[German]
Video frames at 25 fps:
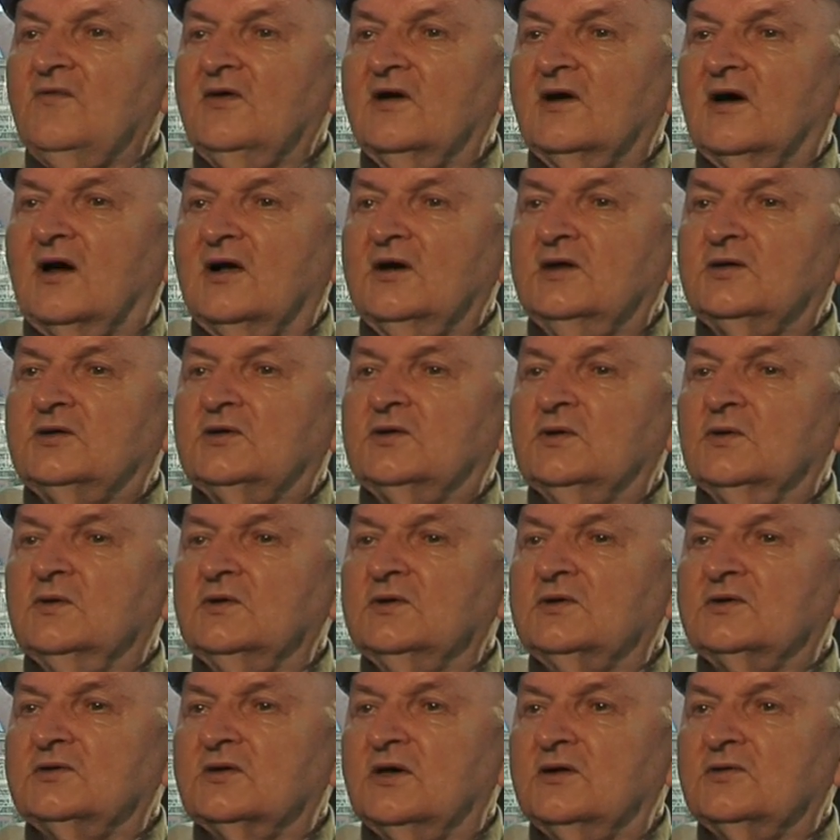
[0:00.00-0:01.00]
wir als
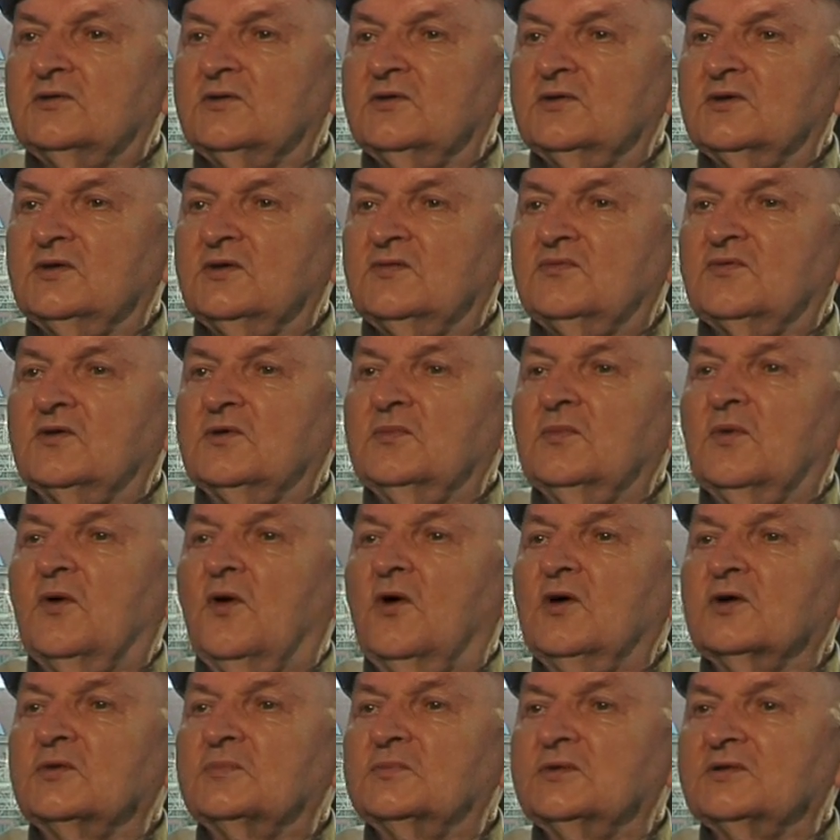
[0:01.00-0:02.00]
Jungs natürlich von
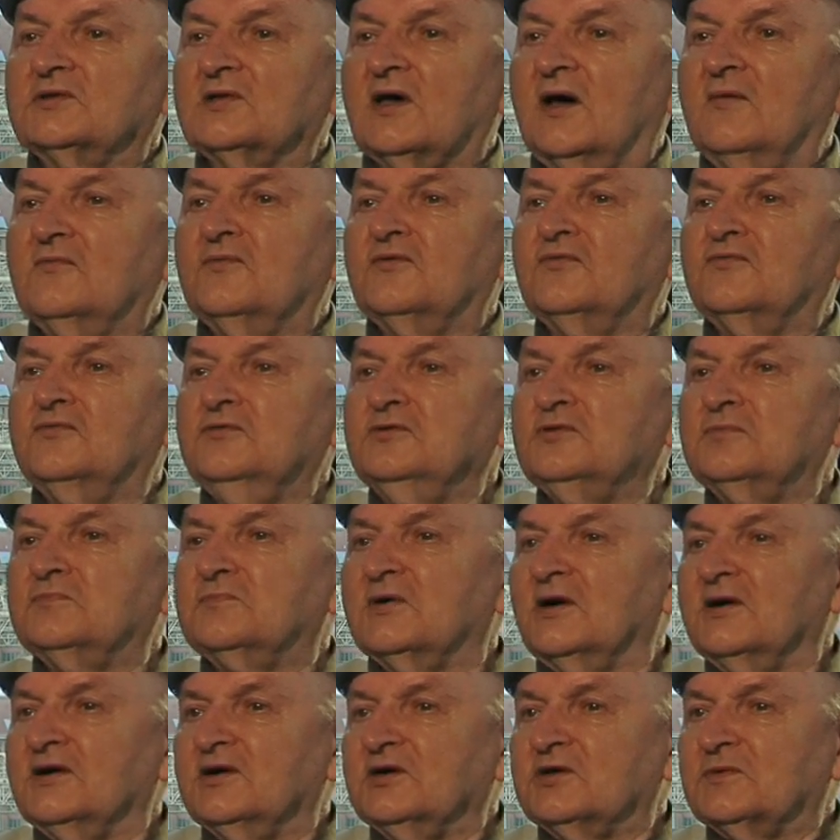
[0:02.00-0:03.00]
morgens bis abends
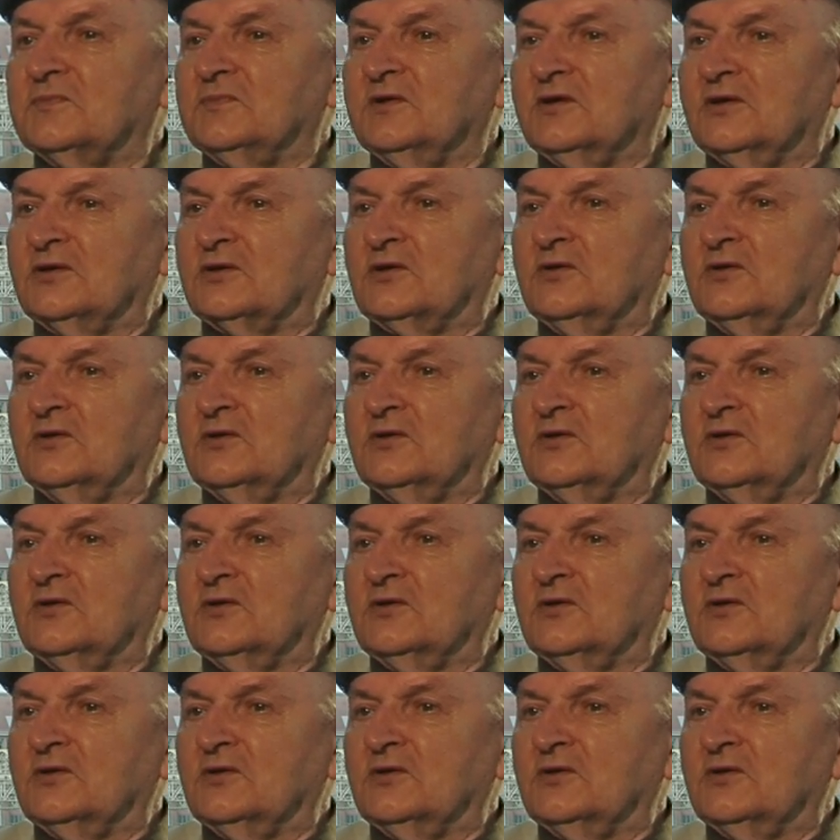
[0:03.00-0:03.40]
Fußball gespielt.